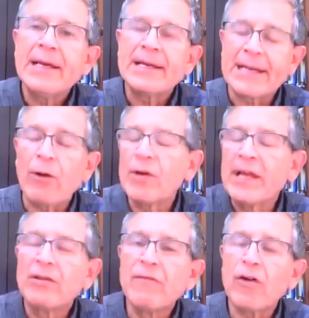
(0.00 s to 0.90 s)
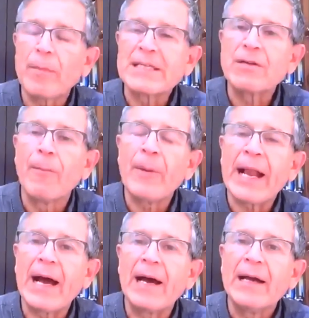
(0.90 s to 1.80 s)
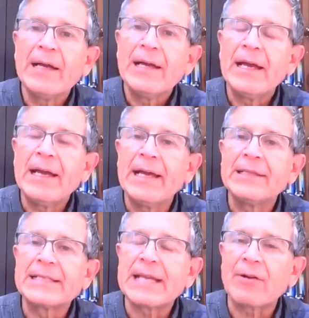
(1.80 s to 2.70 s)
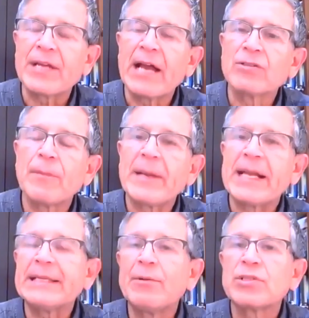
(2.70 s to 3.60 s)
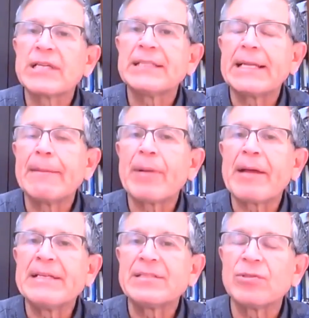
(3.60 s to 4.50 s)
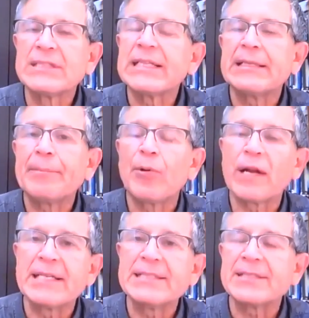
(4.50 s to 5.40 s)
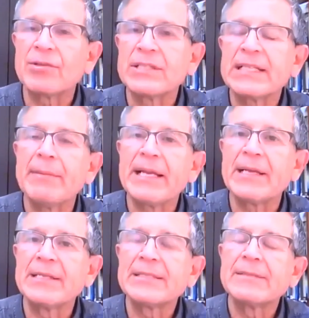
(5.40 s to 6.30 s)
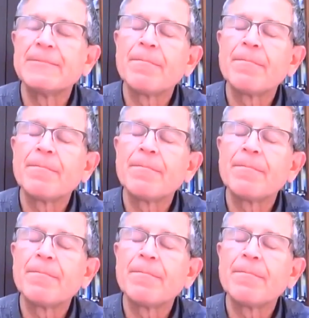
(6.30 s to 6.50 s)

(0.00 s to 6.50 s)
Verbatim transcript: recogiendo información para eh, desarrollar los operativos que tienen previsto este tipo de organizaciones criminales.